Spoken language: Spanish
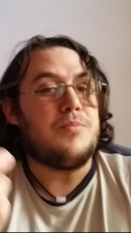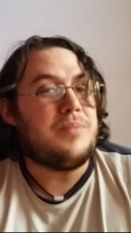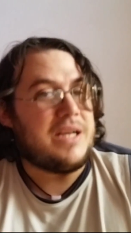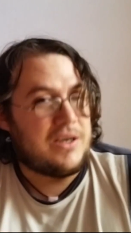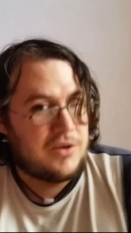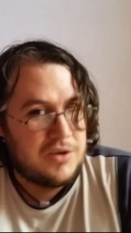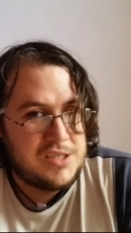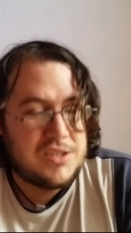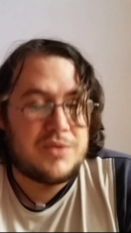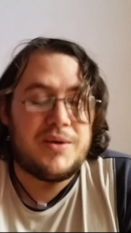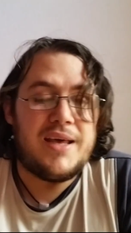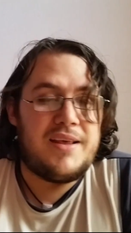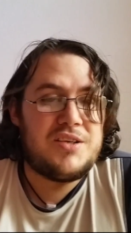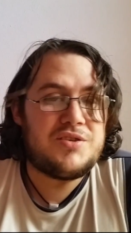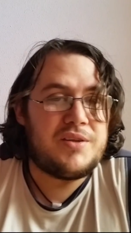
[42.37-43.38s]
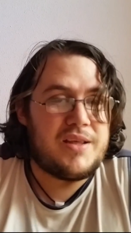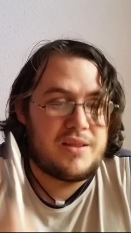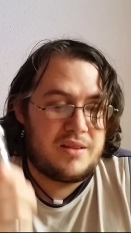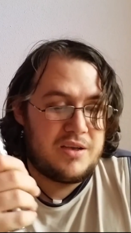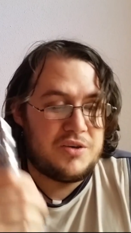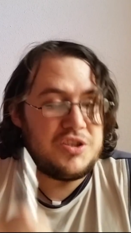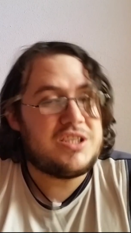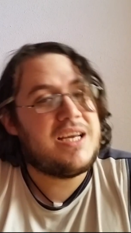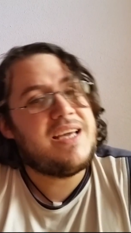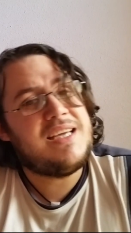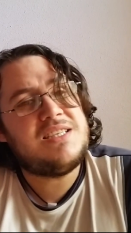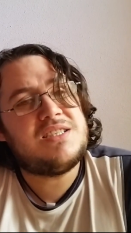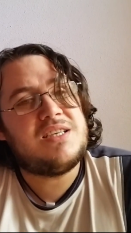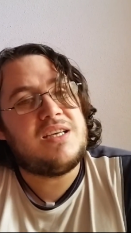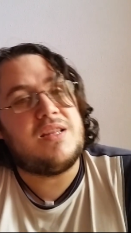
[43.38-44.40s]
con precoils, como ya he dicho, de
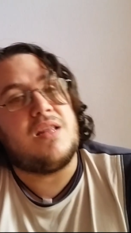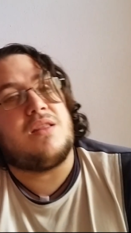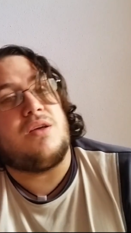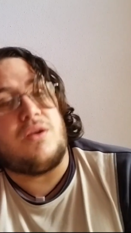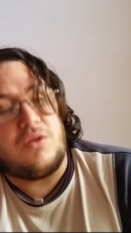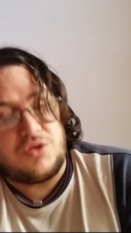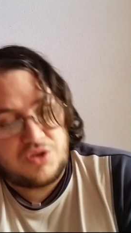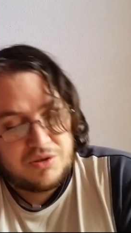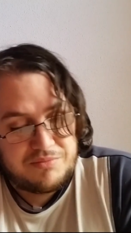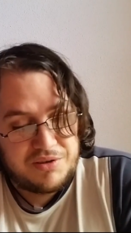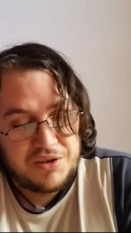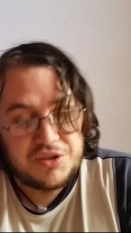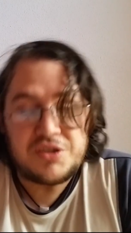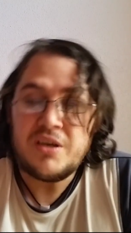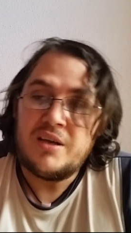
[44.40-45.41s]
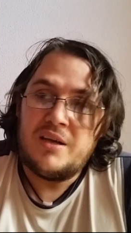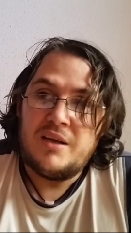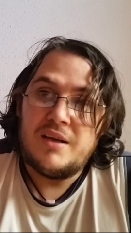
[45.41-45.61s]
0,6 y de 0,2 ohmios.